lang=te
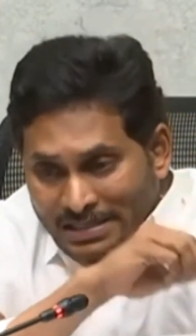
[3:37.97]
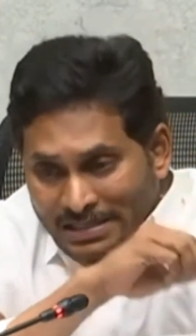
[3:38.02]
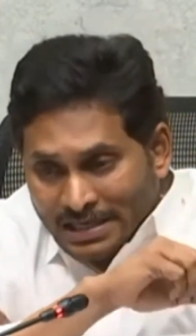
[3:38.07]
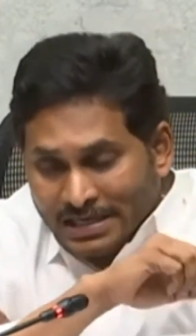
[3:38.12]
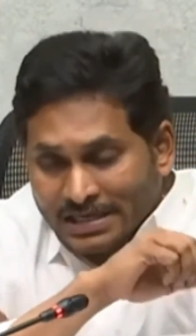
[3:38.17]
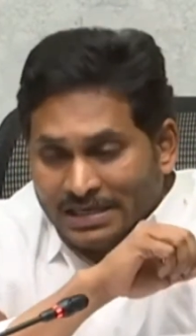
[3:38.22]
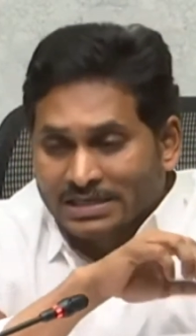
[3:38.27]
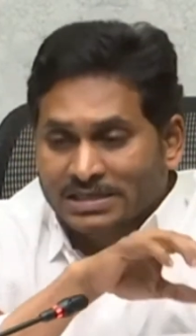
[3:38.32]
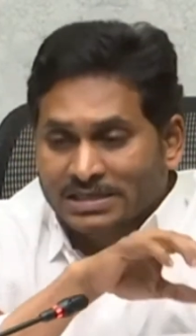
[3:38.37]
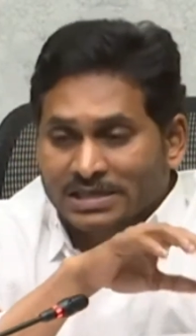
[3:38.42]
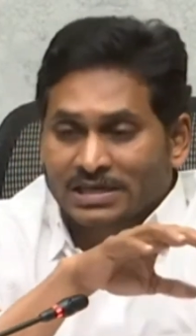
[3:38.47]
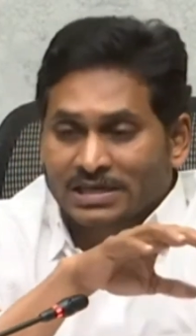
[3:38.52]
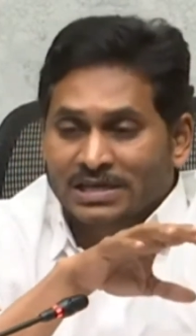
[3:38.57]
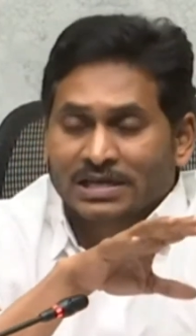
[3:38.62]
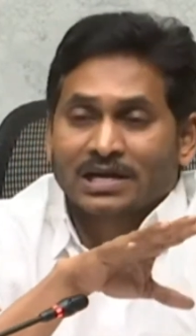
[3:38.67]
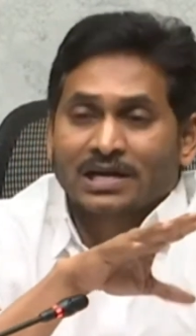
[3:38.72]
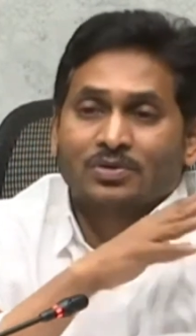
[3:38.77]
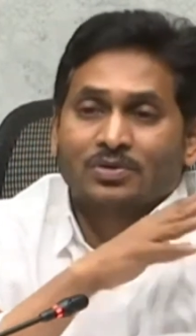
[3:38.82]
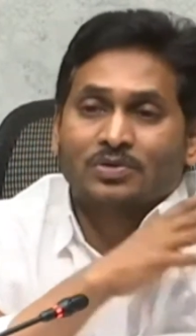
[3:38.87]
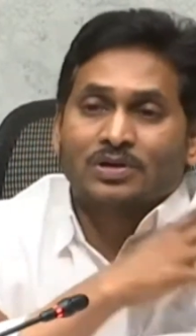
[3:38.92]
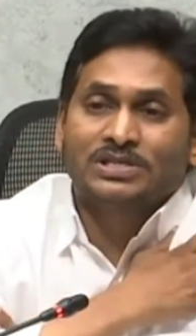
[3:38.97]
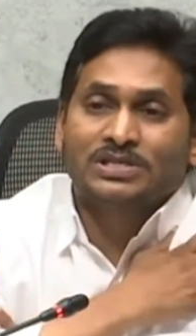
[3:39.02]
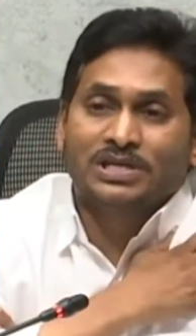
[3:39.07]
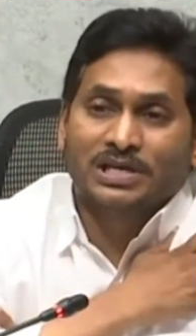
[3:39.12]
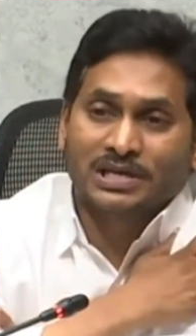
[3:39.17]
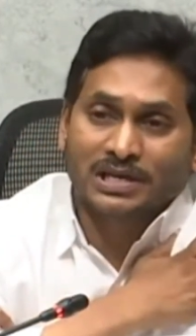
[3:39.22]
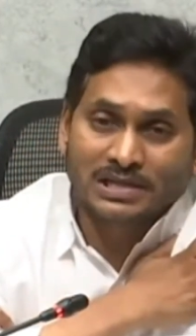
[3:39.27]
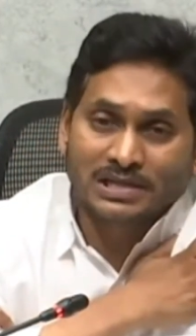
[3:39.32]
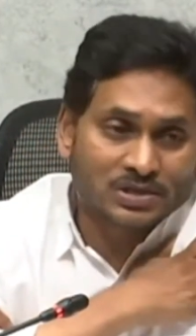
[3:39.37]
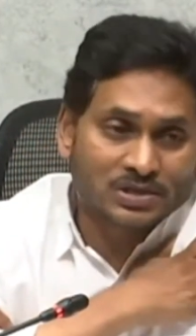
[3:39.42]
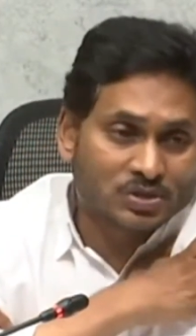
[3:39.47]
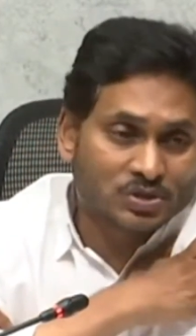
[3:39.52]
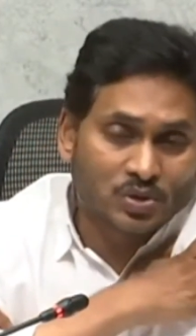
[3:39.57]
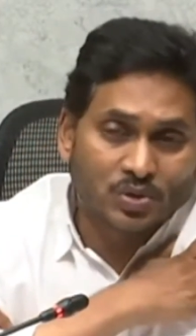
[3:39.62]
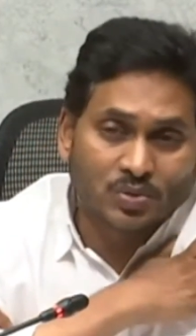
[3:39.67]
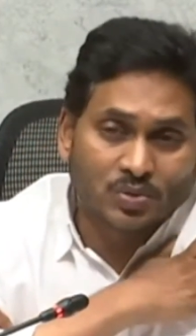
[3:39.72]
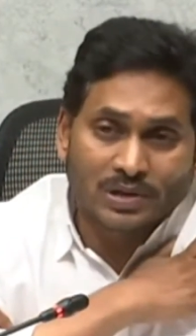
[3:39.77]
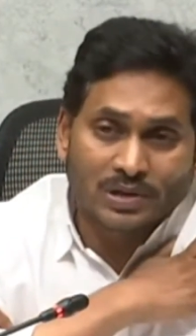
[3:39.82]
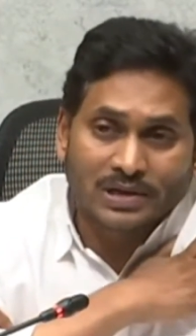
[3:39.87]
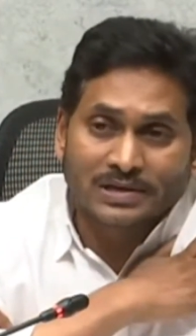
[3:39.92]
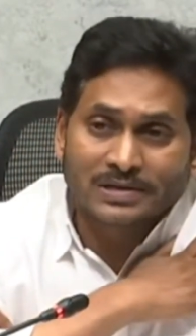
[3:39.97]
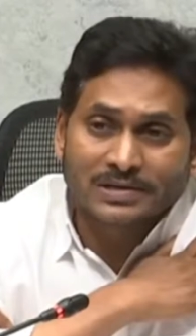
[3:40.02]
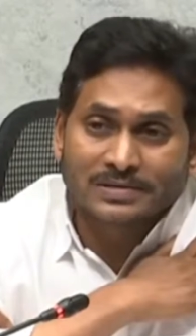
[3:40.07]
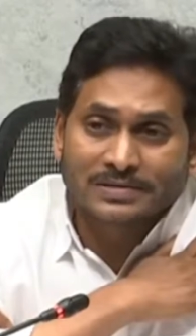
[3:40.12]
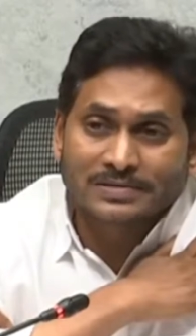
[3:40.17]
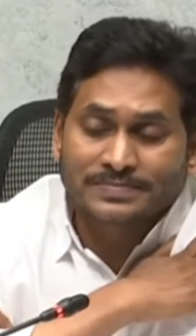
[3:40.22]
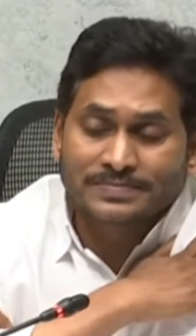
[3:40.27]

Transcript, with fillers: జరిగిచ్చేట్టుగా కూడా చర్యలు తీసుకోవాలి